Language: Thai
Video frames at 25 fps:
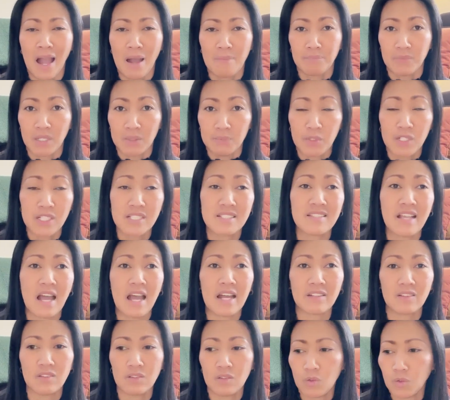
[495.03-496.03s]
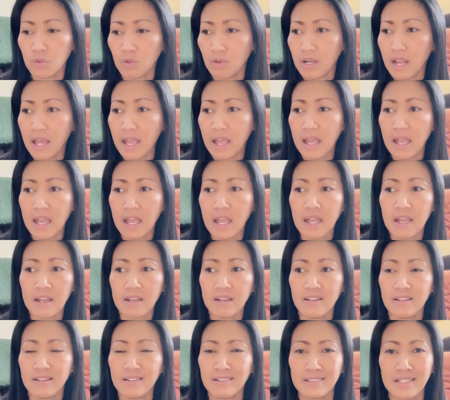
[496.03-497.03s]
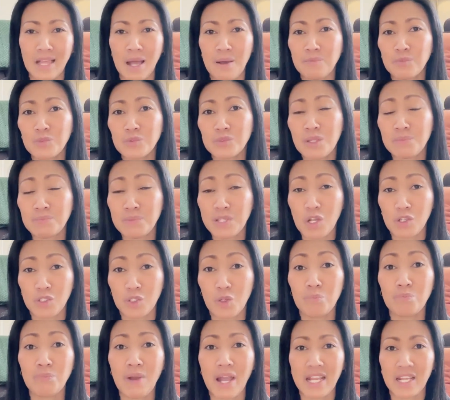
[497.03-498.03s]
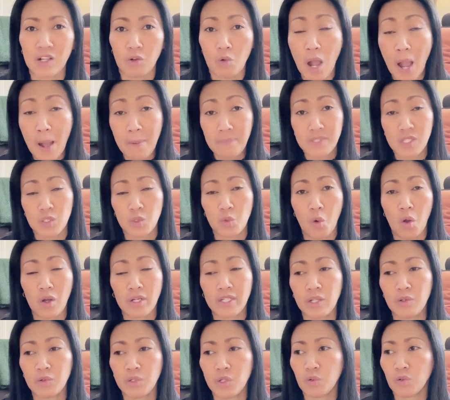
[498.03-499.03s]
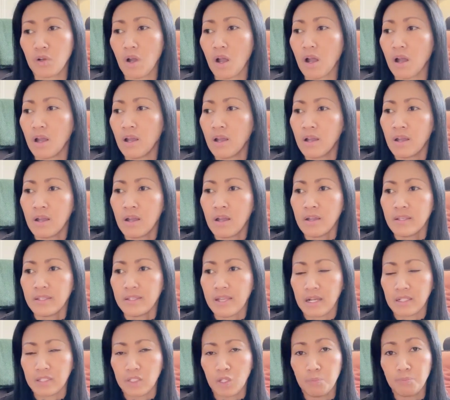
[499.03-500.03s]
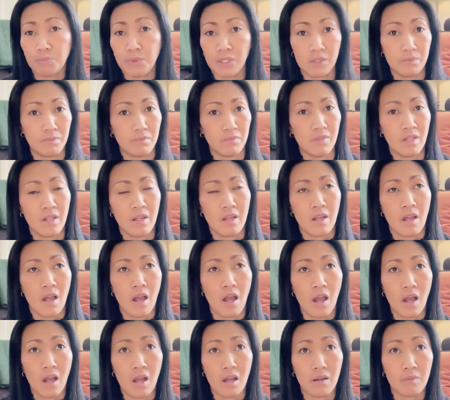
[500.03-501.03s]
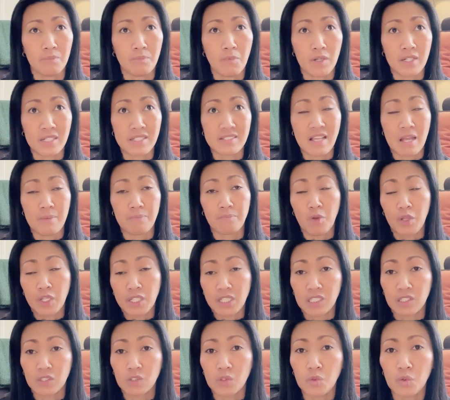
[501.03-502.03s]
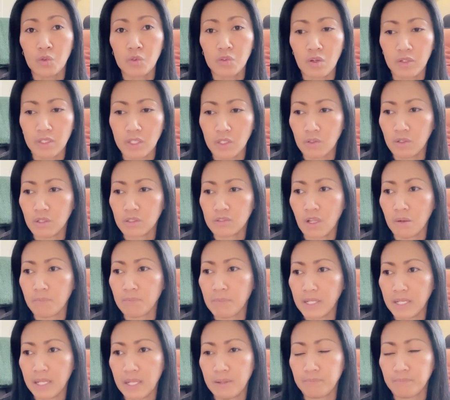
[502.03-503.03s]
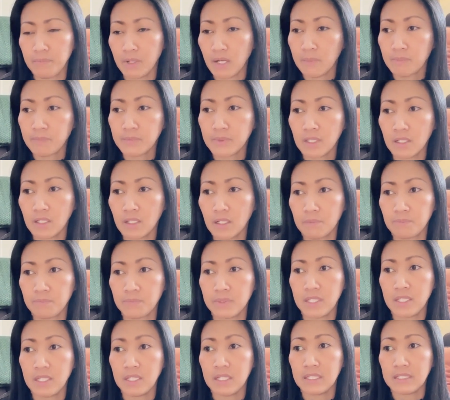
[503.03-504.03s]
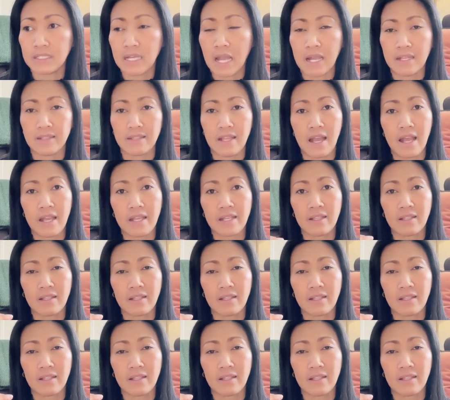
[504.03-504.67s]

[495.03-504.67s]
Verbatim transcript: เปิดบริษัทดูแลทำนู่นทำนี่ของนิวไปความสะดวกนิวนิวก็อย่างนิวเปิดบริษัทปล่อยเงินกู้เนาะนิวก็ต้องไปเรียนเพิ่มเติมที่จะได้